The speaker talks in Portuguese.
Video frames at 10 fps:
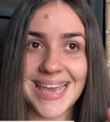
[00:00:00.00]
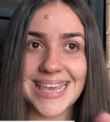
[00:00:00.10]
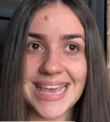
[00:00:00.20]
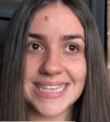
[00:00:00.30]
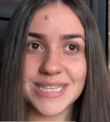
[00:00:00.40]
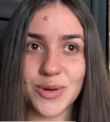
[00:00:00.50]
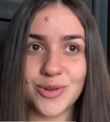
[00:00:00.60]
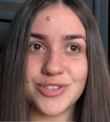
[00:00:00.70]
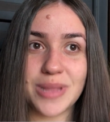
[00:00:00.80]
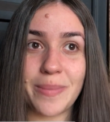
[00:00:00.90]
E essa
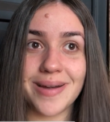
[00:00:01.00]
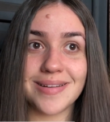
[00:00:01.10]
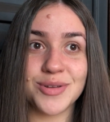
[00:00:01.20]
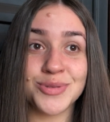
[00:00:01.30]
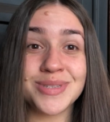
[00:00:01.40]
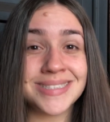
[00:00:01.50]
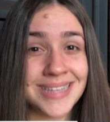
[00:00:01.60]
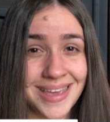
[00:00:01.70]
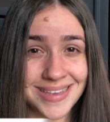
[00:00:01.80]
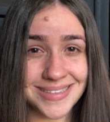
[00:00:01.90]
noite tá marcando
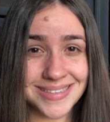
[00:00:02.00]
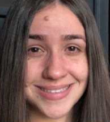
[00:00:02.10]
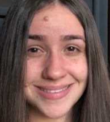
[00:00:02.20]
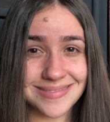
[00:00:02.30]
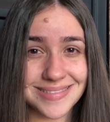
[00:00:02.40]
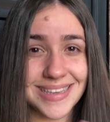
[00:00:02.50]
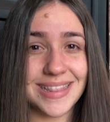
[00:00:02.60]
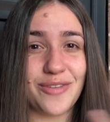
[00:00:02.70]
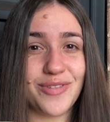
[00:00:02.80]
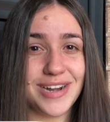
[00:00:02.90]
6. Que
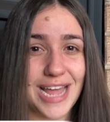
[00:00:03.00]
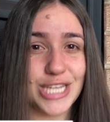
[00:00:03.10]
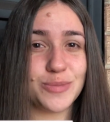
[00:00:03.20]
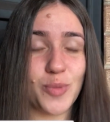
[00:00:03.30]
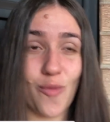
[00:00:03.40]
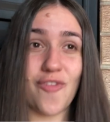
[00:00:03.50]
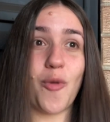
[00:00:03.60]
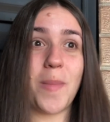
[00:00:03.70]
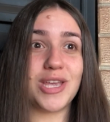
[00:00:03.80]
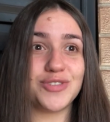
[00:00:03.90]
na verdade
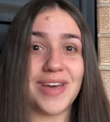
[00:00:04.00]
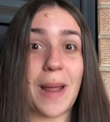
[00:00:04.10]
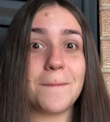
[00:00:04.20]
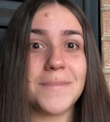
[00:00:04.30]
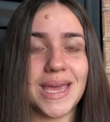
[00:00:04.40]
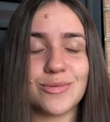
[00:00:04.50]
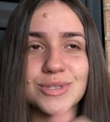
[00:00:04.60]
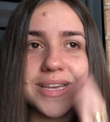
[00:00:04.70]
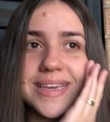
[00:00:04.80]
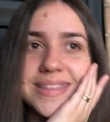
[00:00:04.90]
provavelmente fará menos
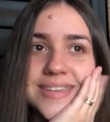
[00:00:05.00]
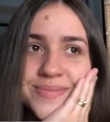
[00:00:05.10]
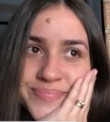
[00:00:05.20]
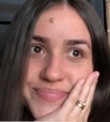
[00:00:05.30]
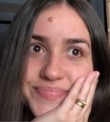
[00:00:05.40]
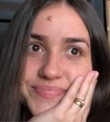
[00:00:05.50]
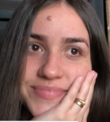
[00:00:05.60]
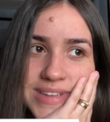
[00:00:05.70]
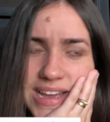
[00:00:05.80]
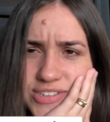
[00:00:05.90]
ainda.
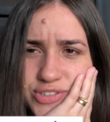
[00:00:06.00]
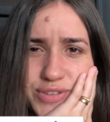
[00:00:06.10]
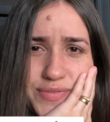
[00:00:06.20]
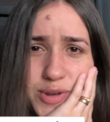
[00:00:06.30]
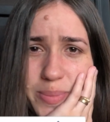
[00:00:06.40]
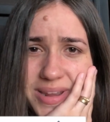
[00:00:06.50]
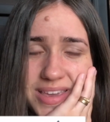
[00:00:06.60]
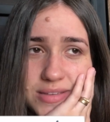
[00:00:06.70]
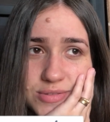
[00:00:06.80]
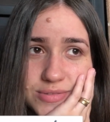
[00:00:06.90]
Ai, gente, que frio, pra que
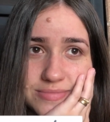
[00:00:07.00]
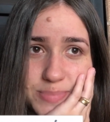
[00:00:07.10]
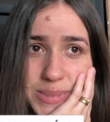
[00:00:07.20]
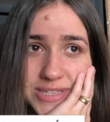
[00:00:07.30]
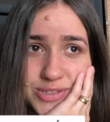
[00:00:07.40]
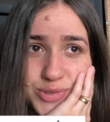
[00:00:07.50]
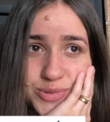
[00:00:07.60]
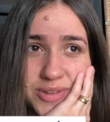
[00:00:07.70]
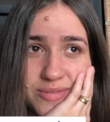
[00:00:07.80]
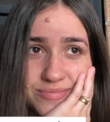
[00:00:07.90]
isso? Precisa disso
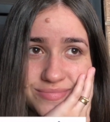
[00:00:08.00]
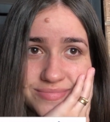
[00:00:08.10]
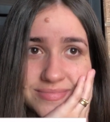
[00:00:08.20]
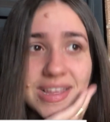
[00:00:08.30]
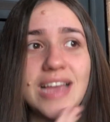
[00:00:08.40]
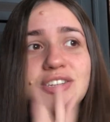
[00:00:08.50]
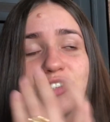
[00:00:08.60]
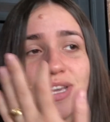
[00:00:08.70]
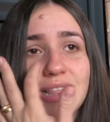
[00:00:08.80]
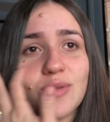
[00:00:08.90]
não? A gente
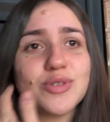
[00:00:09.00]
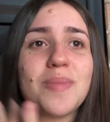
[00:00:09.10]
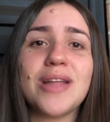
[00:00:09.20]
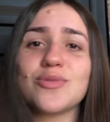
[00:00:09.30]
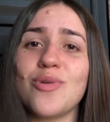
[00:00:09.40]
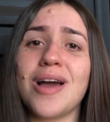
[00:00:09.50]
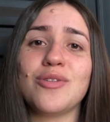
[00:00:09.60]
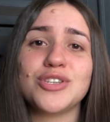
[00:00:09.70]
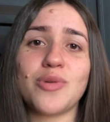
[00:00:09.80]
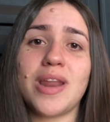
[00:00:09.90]
aqui tá acostumado com
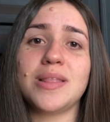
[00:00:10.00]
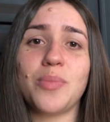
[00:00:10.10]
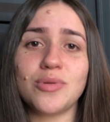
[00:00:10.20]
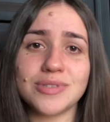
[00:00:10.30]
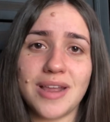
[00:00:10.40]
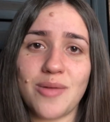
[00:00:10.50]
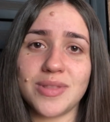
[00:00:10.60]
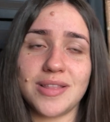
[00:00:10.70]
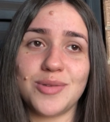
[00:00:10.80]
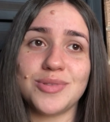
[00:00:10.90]
calor de 40 e poucos graus,
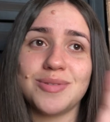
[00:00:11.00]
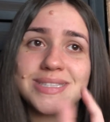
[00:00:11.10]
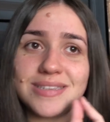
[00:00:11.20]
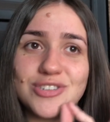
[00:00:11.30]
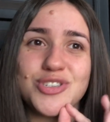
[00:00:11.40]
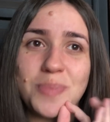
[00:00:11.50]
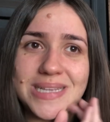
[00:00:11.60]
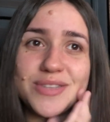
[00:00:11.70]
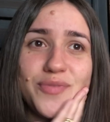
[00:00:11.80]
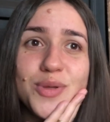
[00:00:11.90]
entendeu? Então, assim, a gente
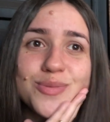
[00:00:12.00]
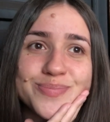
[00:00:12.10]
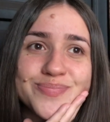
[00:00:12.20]
passa frio.